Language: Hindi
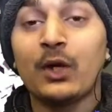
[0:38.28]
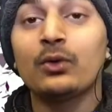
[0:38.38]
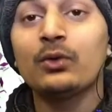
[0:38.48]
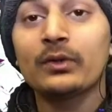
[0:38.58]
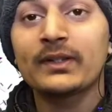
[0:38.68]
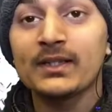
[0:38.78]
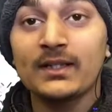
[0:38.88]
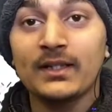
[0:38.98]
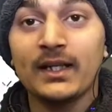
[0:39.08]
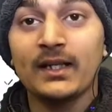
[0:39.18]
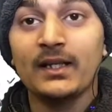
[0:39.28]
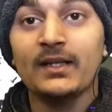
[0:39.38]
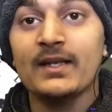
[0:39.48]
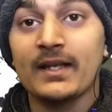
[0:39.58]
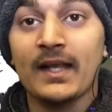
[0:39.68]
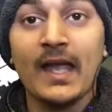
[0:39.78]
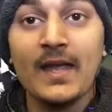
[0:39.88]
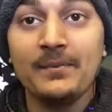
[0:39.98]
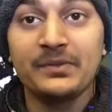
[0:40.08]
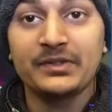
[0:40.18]
डाउनलोड कर लेना है एक
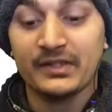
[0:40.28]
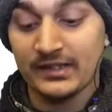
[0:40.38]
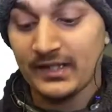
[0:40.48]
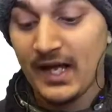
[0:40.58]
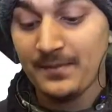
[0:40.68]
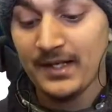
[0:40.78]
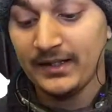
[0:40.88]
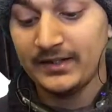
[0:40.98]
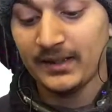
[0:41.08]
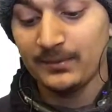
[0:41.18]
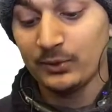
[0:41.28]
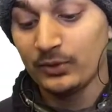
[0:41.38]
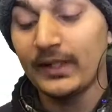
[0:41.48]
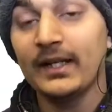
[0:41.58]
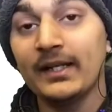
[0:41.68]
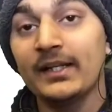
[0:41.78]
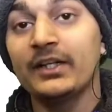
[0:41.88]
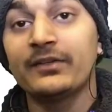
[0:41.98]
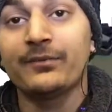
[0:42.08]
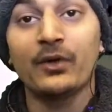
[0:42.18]
ऐप जिसका नाम है डब्ल्यू ए डिलीट
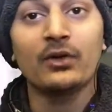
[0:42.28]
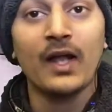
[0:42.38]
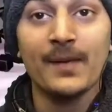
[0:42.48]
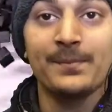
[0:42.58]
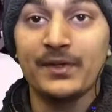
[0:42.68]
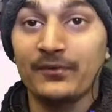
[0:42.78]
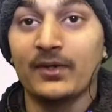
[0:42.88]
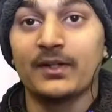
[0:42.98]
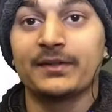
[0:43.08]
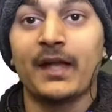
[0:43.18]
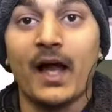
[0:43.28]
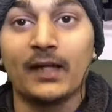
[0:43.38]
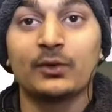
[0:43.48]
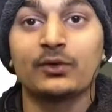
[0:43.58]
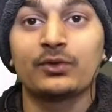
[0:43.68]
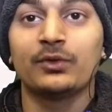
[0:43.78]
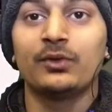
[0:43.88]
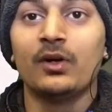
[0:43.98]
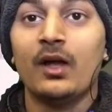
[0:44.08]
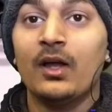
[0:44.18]
फॉर एवरी वन हाँ दोस्तों
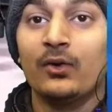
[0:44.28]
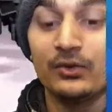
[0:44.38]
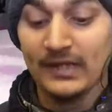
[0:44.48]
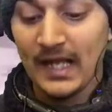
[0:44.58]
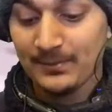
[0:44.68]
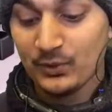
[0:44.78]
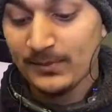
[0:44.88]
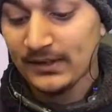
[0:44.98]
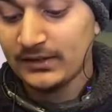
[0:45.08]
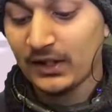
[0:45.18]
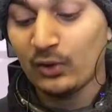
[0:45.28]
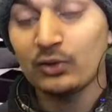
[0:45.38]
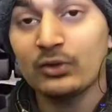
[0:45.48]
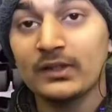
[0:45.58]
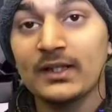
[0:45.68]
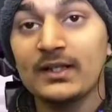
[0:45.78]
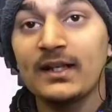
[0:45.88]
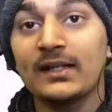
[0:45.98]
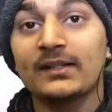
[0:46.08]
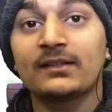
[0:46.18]
उस ऐप को मैंने डाउनलोड कर लिया
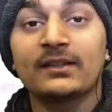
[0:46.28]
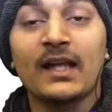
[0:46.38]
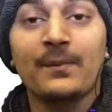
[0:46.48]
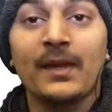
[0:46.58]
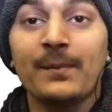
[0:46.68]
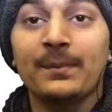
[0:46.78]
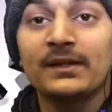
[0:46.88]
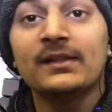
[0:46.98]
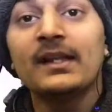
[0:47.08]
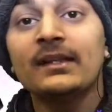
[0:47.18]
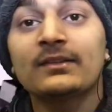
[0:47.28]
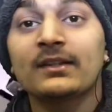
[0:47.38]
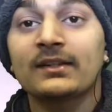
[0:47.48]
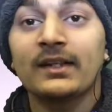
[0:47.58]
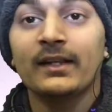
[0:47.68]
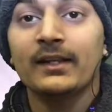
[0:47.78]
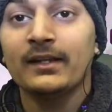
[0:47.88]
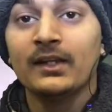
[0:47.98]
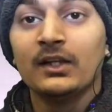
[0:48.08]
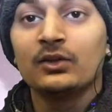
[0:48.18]
जैसा कि आप यहाँ पे देख सकते
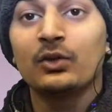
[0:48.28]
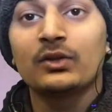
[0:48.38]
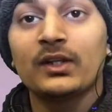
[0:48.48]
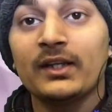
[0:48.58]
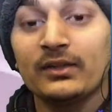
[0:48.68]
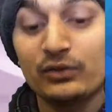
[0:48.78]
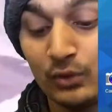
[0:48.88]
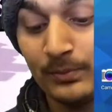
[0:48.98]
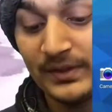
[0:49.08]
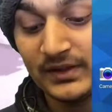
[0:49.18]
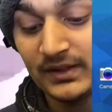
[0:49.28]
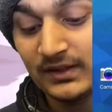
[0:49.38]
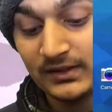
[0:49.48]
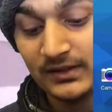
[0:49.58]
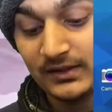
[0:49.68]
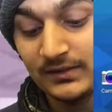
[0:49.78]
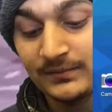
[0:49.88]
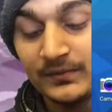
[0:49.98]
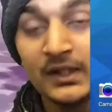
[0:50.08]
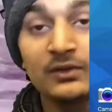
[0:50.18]
हैं तो चलिए इसको ओपन कर लेते
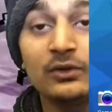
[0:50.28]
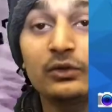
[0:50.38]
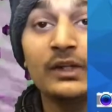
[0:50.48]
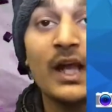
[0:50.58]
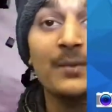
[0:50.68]
हैं दोस्तों ये